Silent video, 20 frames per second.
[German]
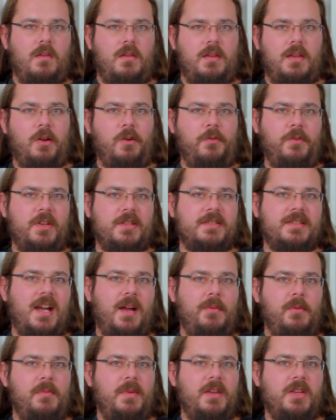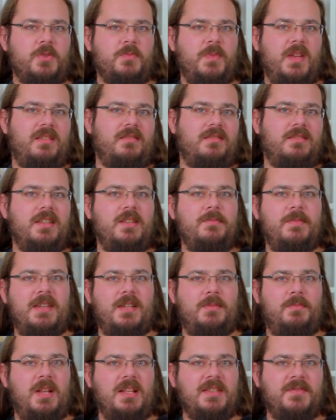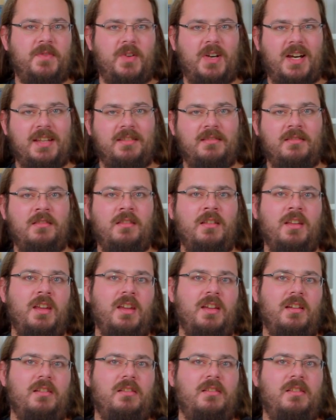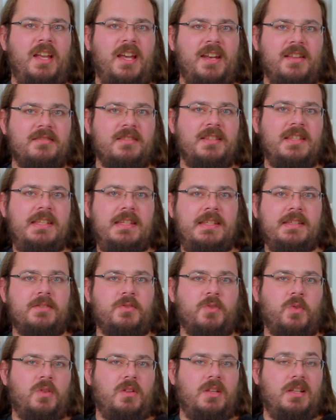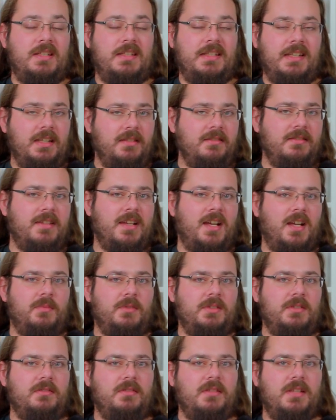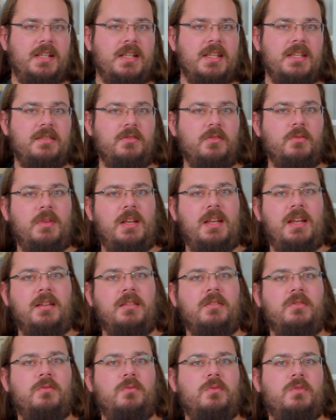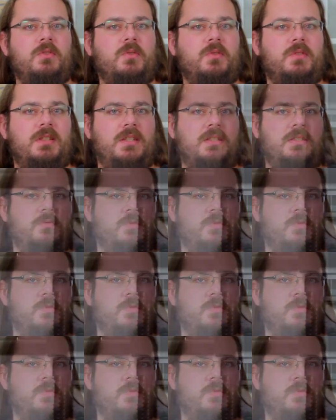Ja, auch für das Kabelmanagement ist jede Menge Platz vorhanden. Äh, leider sind die schon integrierten Kabel nicht immer lang genug. So ist das